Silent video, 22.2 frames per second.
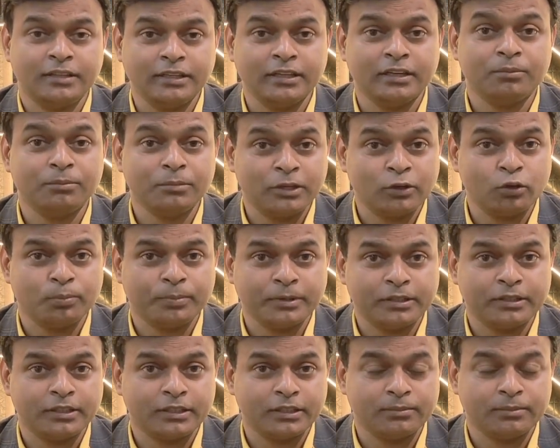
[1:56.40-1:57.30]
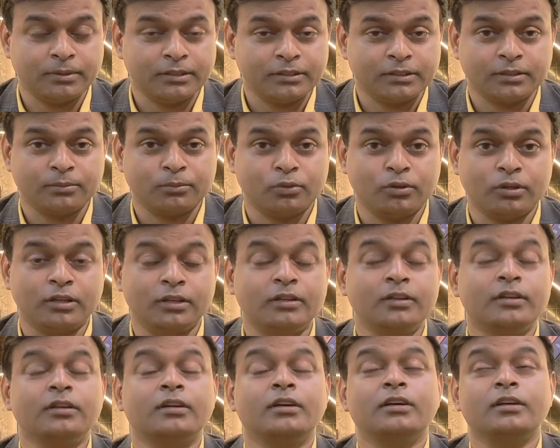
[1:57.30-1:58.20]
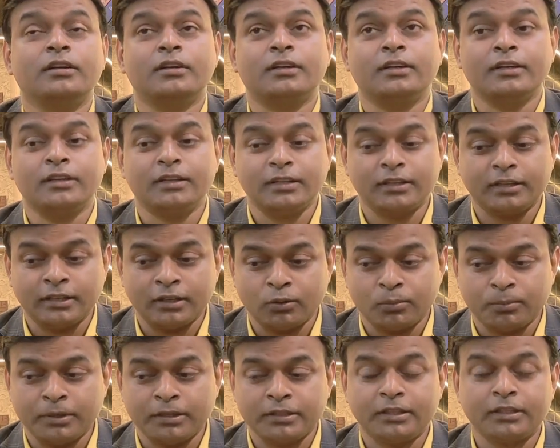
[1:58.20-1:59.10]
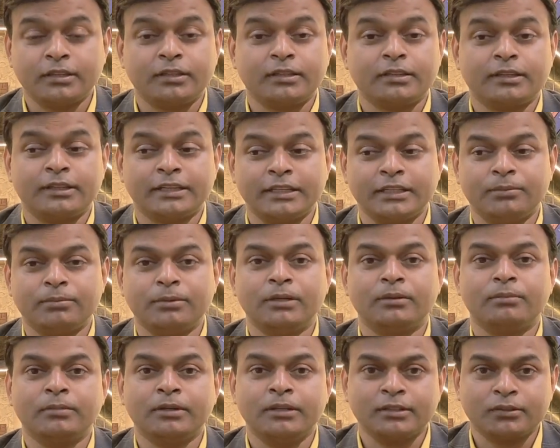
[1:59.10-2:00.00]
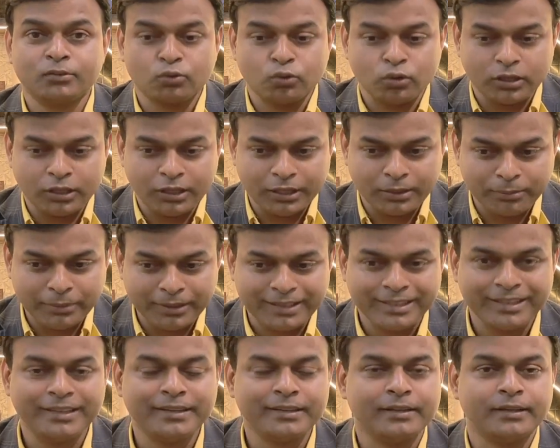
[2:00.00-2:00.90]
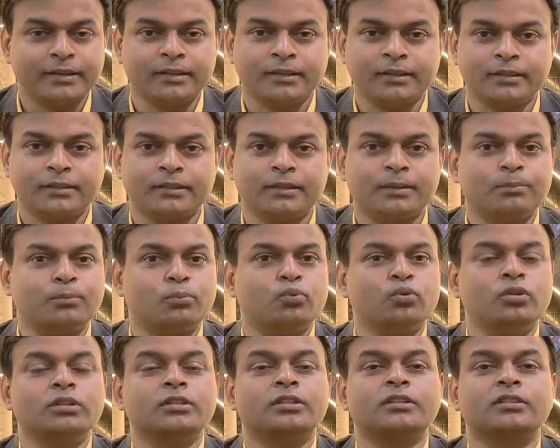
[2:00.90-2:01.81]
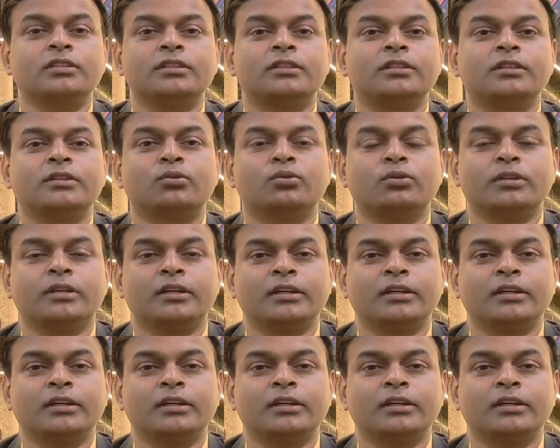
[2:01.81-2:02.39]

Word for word: ये हम एलोपैथी की भाषा बोल रहे हैं कि एलोपैथिक ट्रीटमेंट में इसको लिमिटेड किया जाता है पूरी तरह से ठीक हो